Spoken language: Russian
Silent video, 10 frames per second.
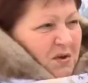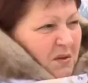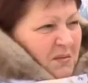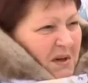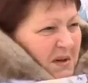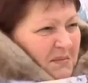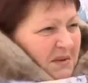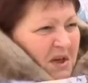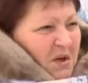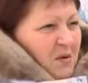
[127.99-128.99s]
но мы
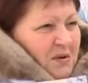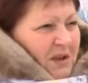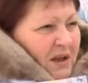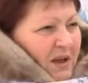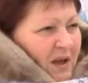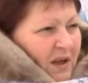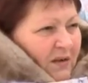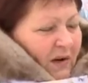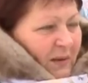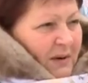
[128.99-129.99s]
патриоты, и
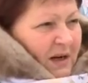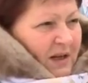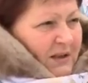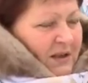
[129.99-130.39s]
фабрика